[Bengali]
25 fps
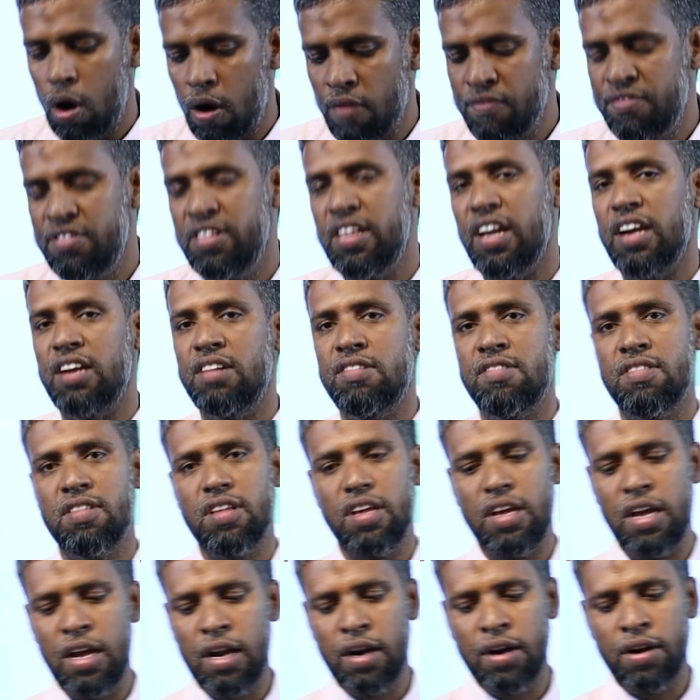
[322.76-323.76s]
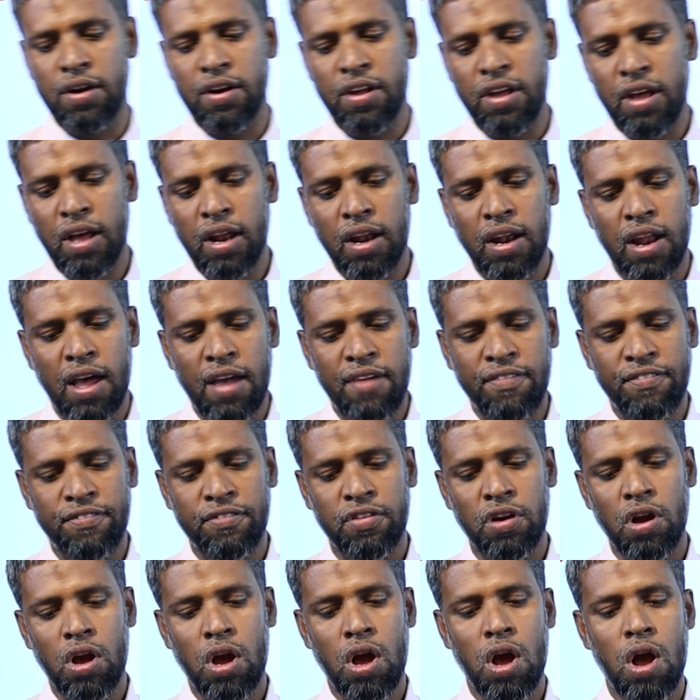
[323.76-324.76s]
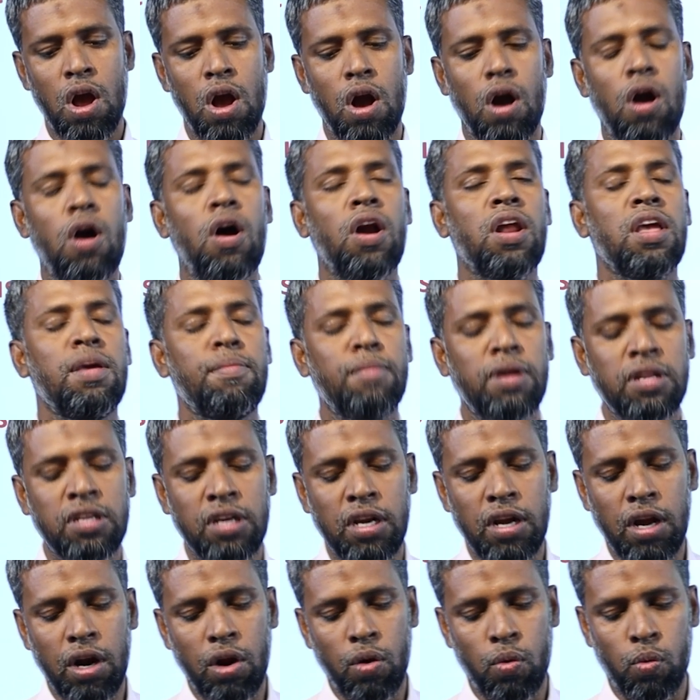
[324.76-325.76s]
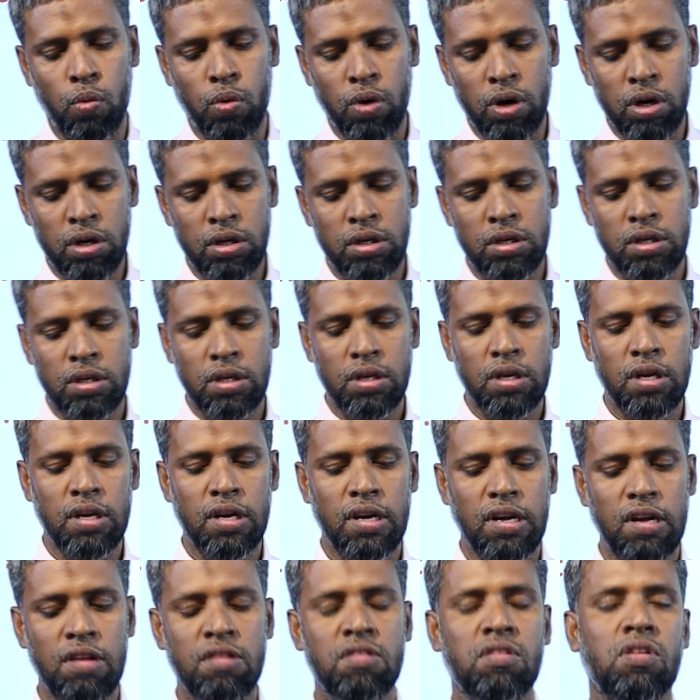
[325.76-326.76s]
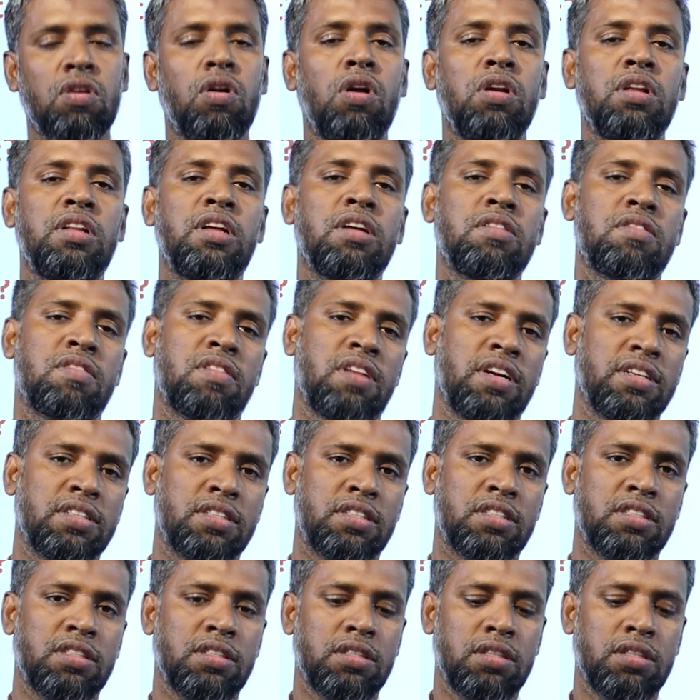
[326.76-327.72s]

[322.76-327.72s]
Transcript: অবজেক্টস ইন রিয়েল লাইফ অর ইমাজিনারি ওয়ার্ল্ড ইস কল দ্য সেট